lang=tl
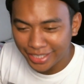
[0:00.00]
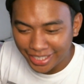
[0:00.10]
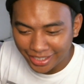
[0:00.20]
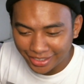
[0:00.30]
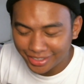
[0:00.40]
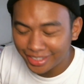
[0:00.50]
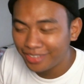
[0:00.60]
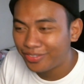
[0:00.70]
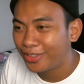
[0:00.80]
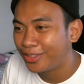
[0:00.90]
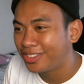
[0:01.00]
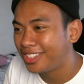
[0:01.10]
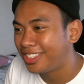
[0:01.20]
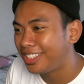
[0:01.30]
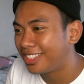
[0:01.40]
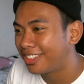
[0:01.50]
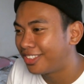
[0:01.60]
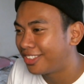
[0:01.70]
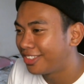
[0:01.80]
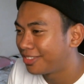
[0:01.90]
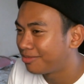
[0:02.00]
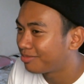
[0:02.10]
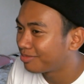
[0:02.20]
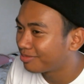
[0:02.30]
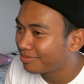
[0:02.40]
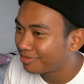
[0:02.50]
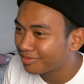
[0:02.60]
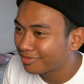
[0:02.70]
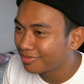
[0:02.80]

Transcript: energy ni Flo G dito XB